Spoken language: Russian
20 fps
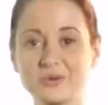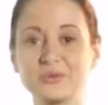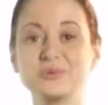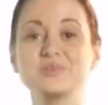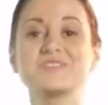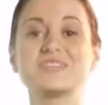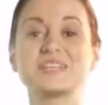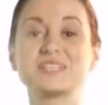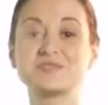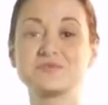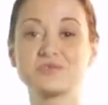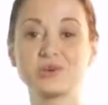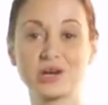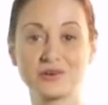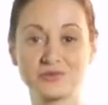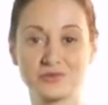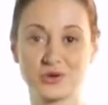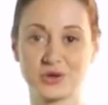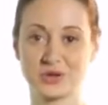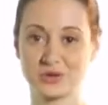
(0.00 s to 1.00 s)

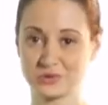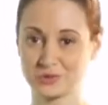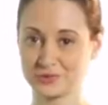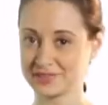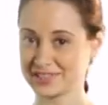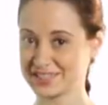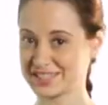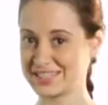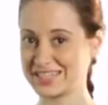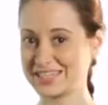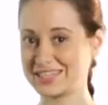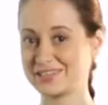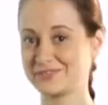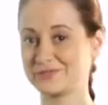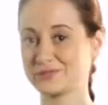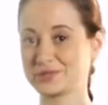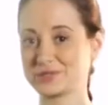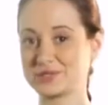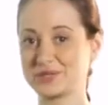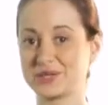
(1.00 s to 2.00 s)
Ультразвуковой увлажнитель
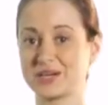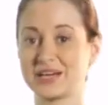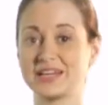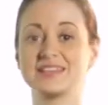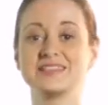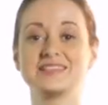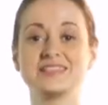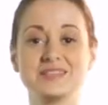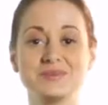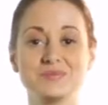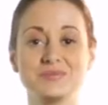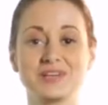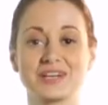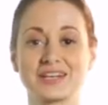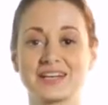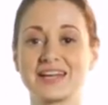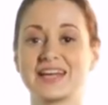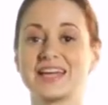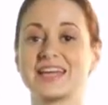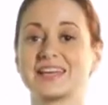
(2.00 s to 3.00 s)
воздуха Timberg
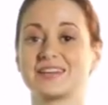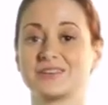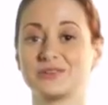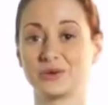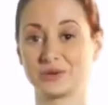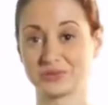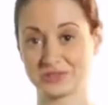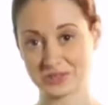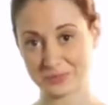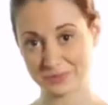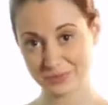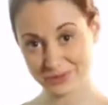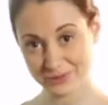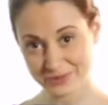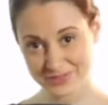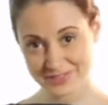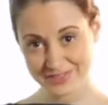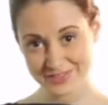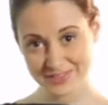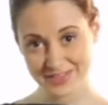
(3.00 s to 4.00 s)
Air Doctor
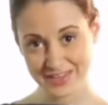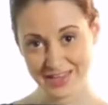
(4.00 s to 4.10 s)
Plus